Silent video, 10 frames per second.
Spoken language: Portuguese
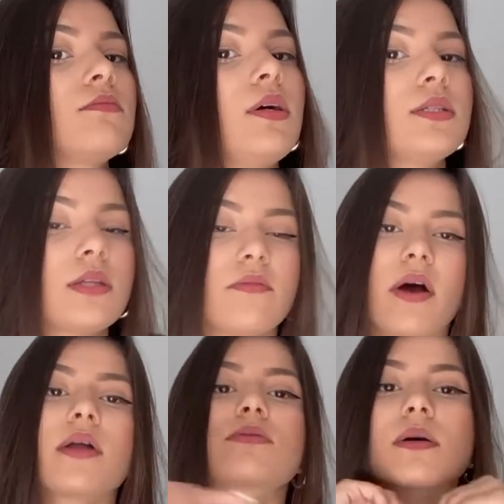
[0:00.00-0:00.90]
Mas tem
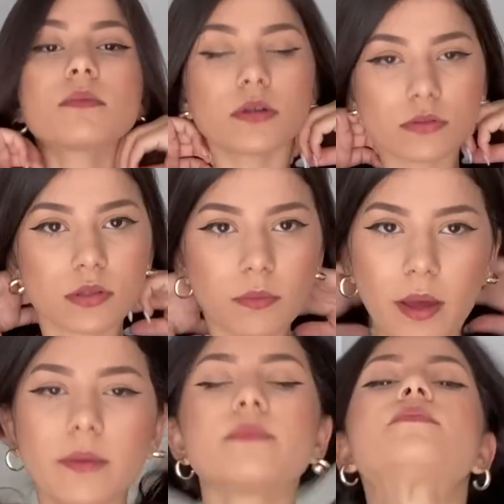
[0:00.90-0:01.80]
vários tamanhos
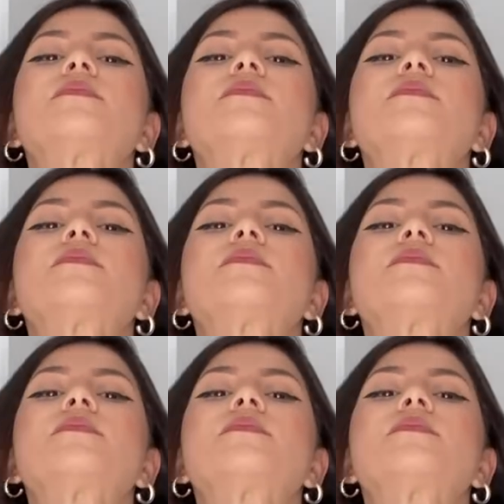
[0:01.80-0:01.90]
também.